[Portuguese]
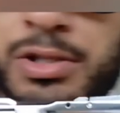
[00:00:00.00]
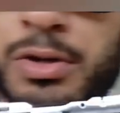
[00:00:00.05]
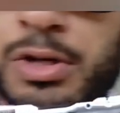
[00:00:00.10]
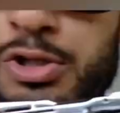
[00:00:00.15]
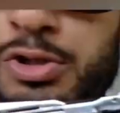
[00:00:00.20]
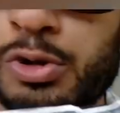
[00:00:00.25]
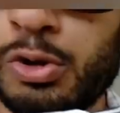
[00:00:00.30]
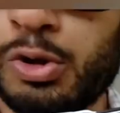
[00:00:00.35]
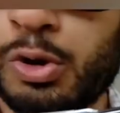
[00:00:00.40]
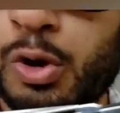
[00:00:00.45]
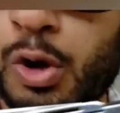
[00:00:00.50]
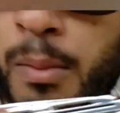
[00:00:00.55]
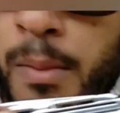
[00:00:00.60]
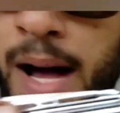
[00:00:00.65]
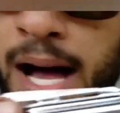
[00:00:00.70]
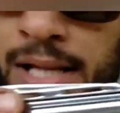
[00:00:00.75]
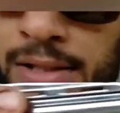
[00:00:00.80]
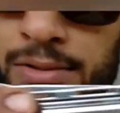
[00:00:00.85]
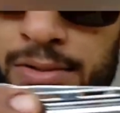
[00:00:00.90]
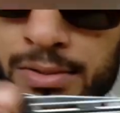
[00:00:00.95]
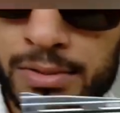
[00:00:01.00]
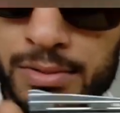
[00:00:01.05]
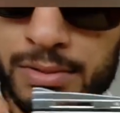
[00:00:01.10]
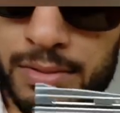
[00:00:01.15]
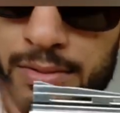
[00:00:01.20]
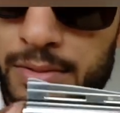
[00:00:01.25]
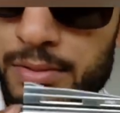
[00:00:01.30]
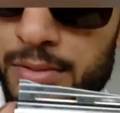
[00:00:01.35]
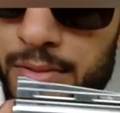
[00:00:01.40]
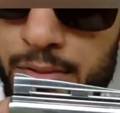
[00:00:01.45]
e senhores, todo cromado,
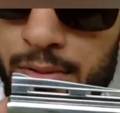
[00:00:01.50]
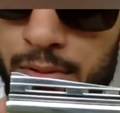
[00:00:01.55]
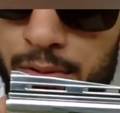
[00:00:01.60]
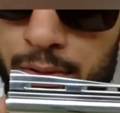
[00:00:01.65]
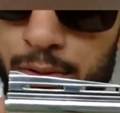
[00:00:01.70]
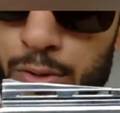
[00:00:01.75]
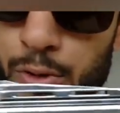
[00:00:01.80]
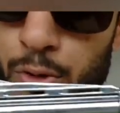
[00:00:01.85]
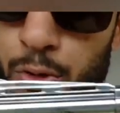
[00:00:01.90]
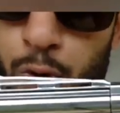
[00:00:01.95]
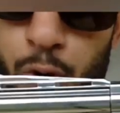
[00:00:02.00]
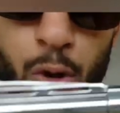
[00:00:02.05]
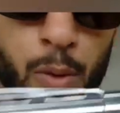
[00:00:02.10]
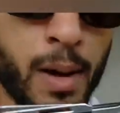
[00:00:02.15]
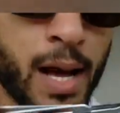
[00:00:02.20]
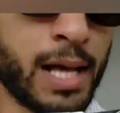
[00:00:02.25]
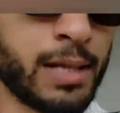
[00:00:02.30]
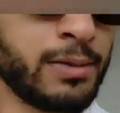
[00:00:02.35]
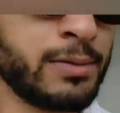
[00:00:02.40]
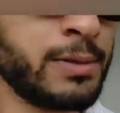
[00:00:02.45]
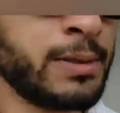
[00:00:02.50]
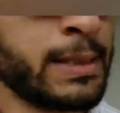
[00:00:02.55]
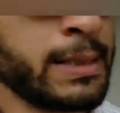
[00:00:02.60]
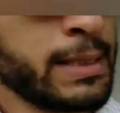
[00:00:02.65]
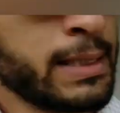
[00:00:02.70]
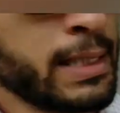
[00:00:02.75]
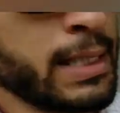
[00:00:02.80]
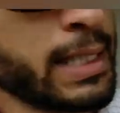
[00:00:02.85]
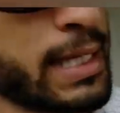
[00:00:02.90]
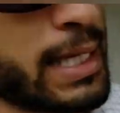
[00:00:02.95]
todo cromado.
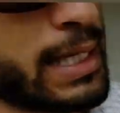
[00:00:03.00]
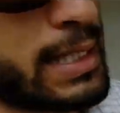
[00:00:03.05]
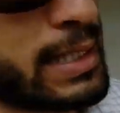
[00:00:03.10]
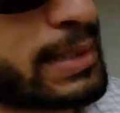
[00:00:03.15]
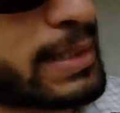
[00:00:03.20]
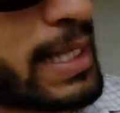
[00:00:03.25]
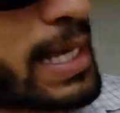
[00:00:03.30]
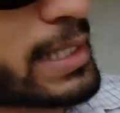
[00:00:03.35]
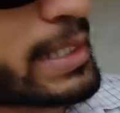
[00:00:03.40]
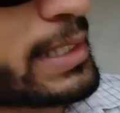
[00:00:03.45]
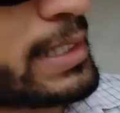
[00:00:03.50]
Ele tem